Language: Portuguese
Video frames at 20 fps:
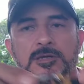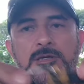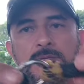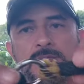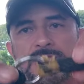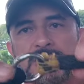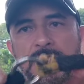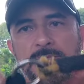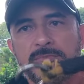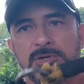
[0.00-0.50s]

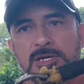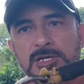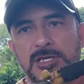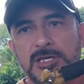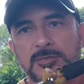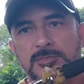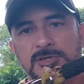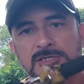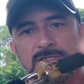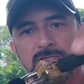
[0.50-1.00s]
Vamos separar
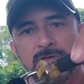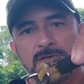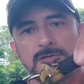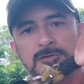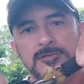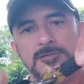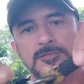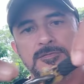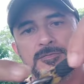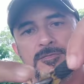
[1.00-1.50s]
aqui, pessoal.
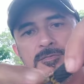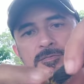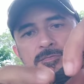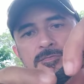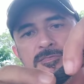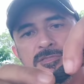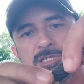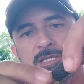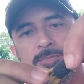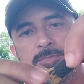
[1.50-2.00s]

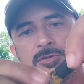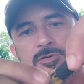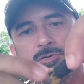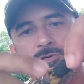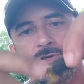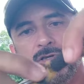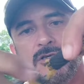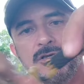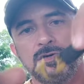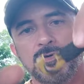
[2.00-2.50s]
Separou
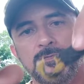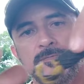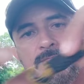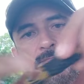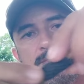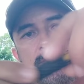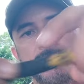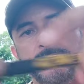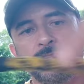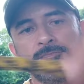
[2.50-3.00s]
aqui, ó.
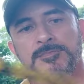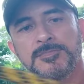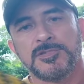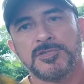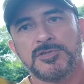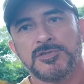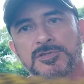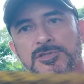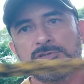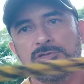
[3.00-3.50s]

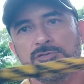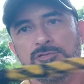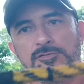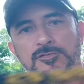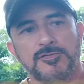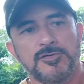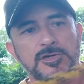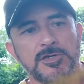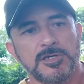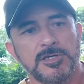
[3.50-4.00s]
Tirou
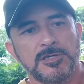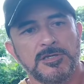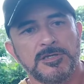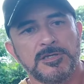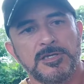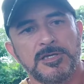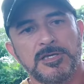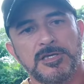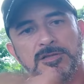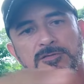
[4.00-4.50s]
fora,
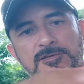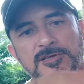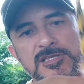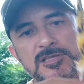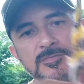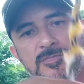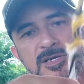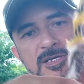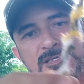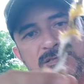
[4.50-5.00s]
que aqui não vai
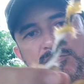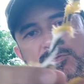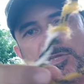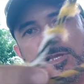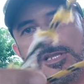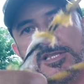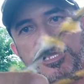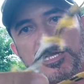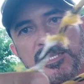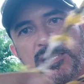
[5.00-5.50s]
ter mais
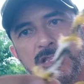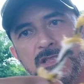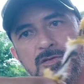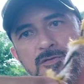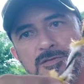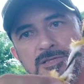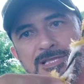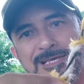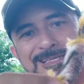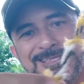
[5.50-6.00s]
utilidade
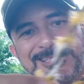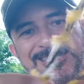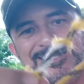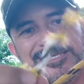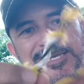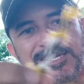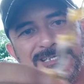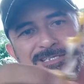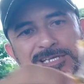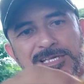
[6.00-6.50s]
nenhuma, tá
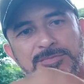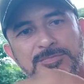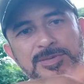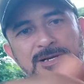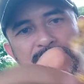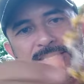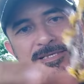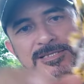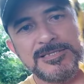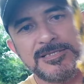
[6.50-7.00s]
desgastado
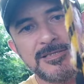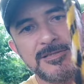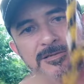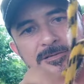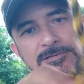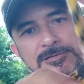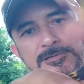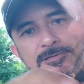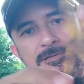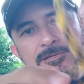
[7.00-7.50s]
pra caceta.